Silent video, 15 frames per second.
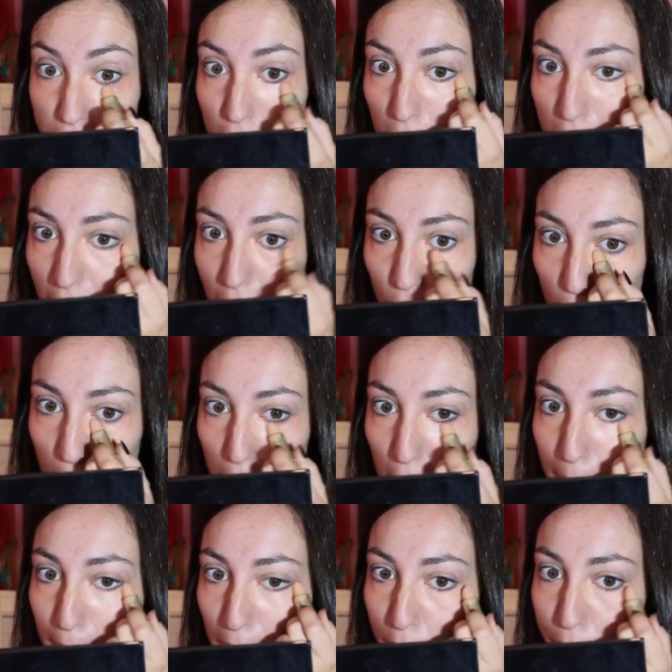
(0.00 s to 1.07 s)
insomma, avevo un
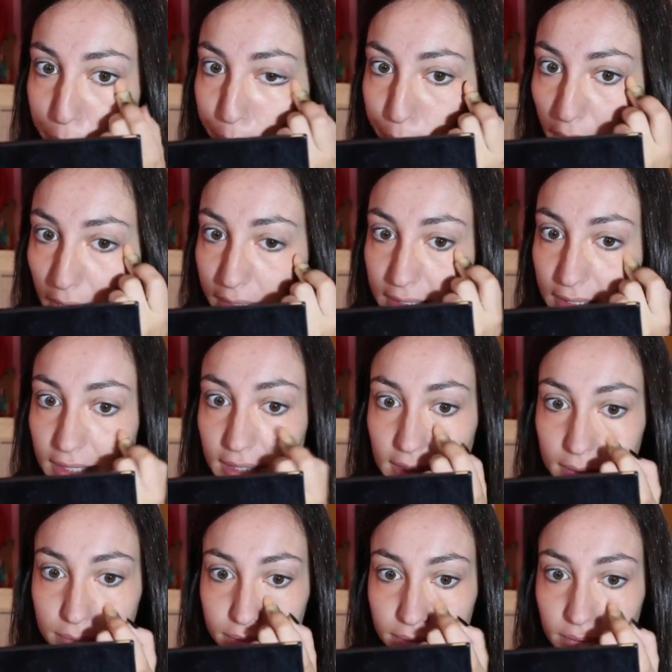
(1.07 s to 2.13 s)
po' paura
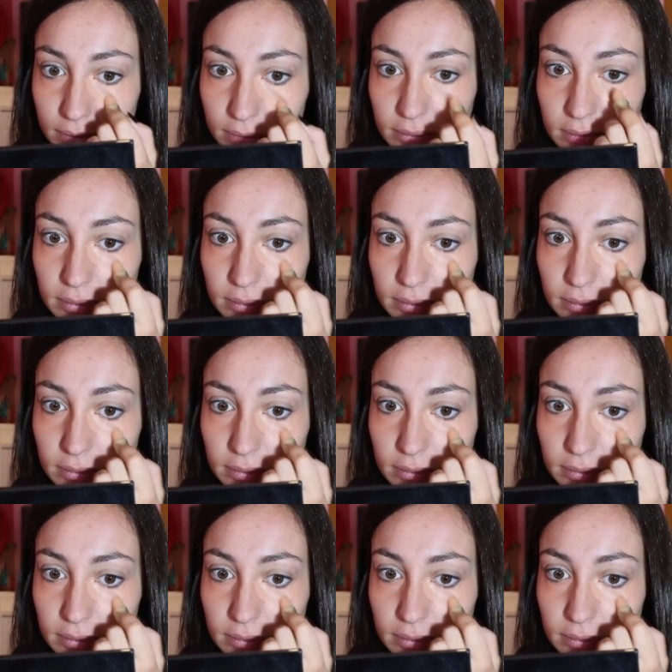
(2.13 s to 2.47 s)
di